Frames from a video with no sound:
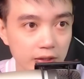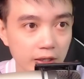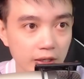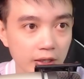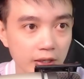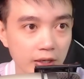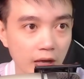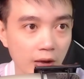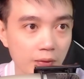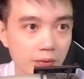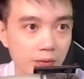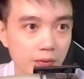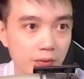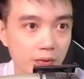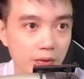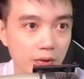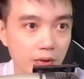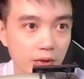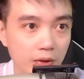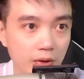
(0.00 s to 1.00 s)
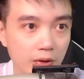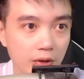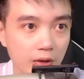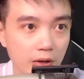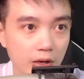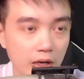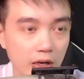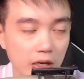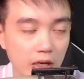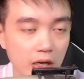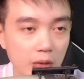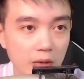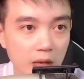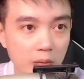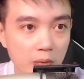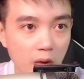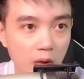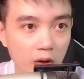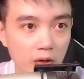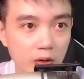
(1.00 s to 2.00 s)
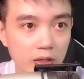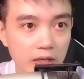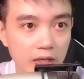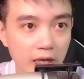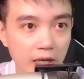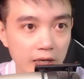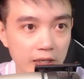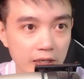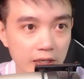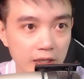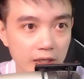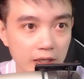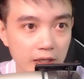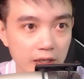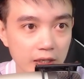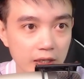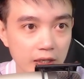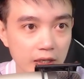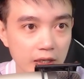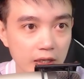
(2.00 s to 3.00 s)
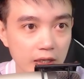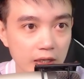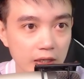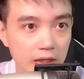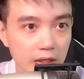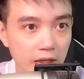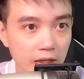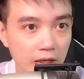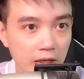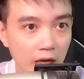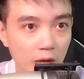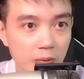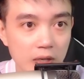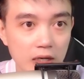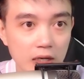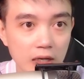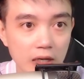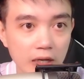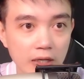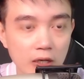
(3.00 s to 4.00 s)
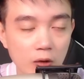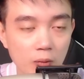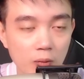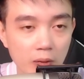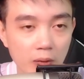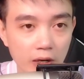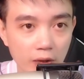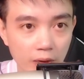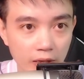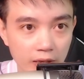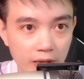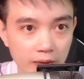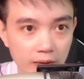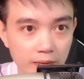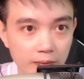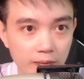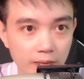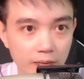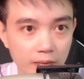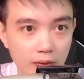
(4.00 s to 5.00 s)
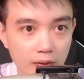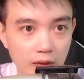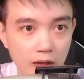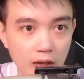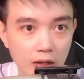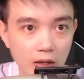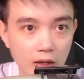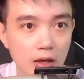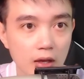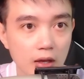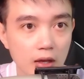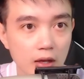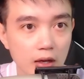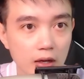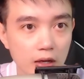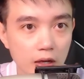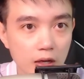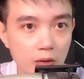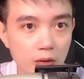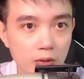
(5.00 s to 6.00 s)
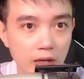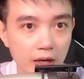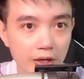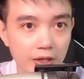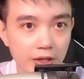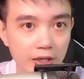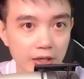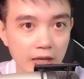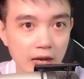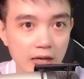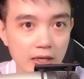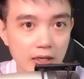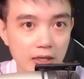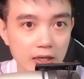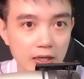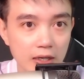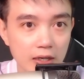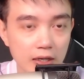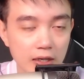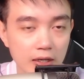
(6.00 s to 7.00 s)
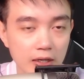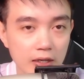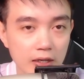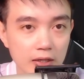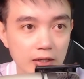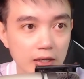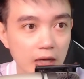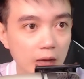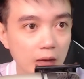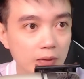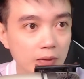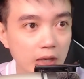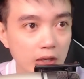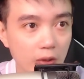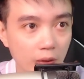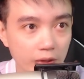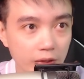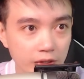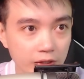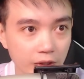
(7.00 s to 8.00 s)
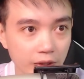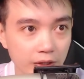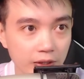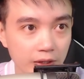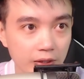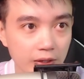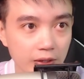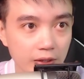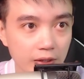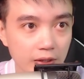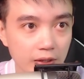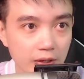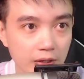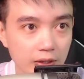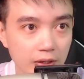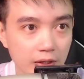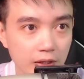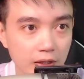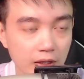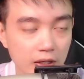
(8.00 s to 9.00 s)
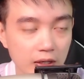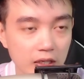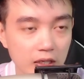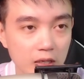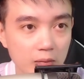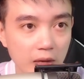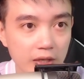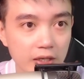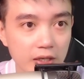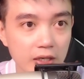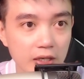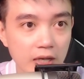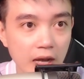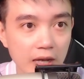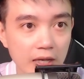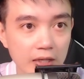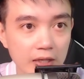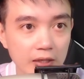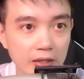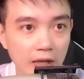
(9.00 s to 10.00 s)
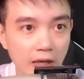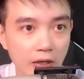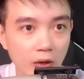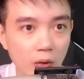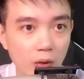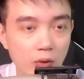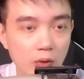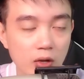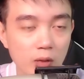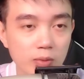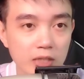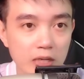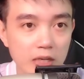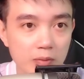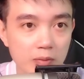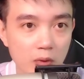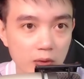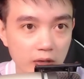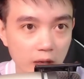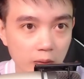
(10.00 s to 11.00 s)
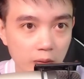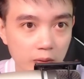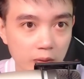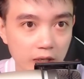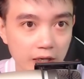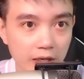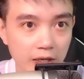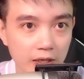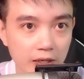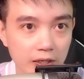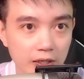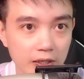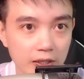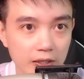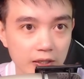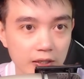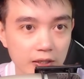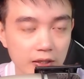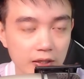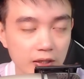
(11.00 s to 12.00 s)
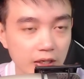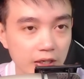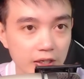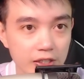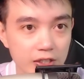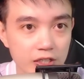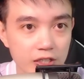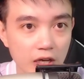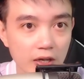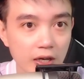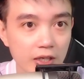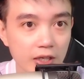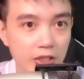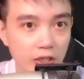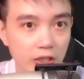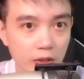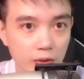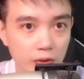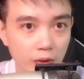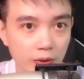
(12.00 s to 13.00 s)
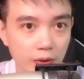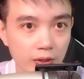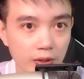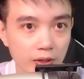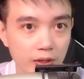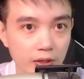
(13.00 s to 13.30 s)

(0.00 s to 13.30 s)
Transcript: tiền lão. Nếu để bọn nó chạy đi thì lão biết lấy đâu mà đòi. Nếu là người khác thì lão đã đòi rồi, nhưng mà với hai cái thằng đổ không ra một đồng kia thì sợ là chịu thôi.